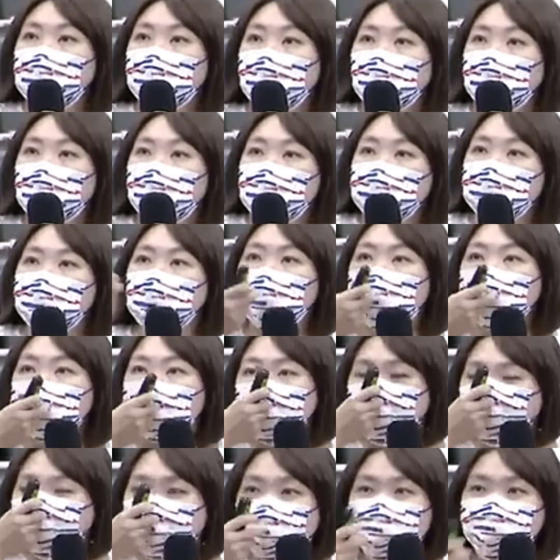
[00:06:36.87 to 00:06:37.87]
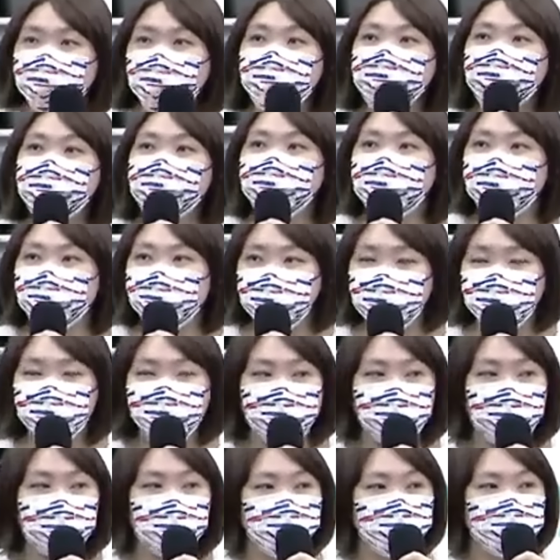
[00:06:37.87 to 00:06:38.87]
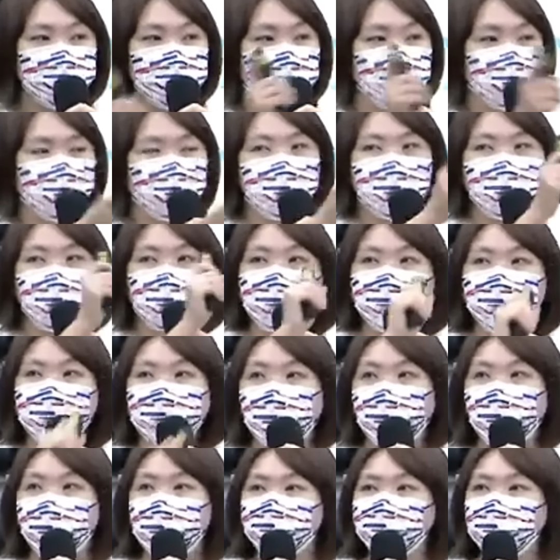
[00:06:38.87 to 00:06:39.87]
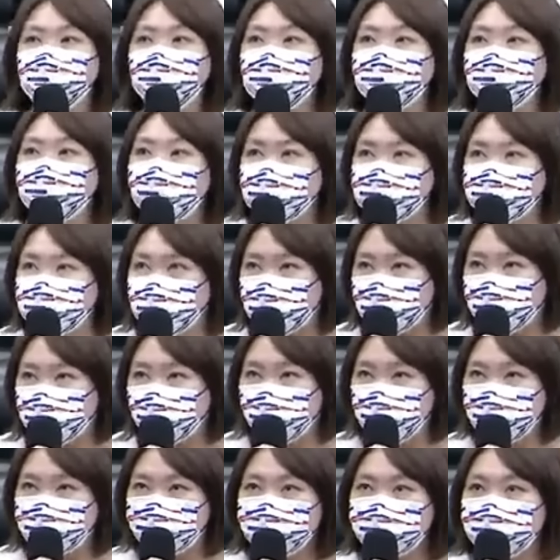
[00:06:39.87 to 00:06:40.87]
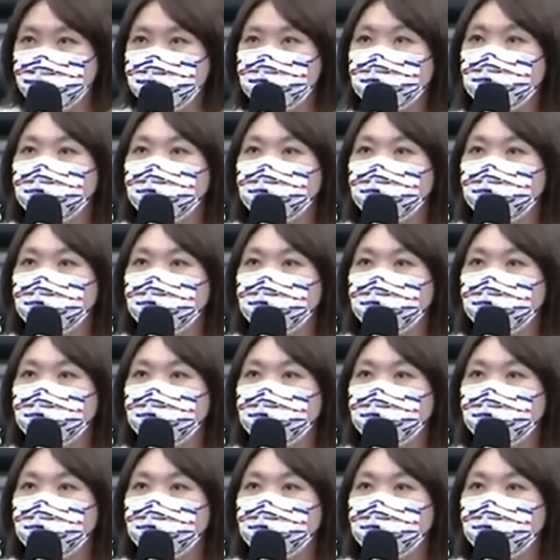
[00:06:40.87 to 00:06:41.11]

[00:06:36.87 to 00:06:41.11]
好、哦，那体坛人士怎么说？无力领导，权力被架空。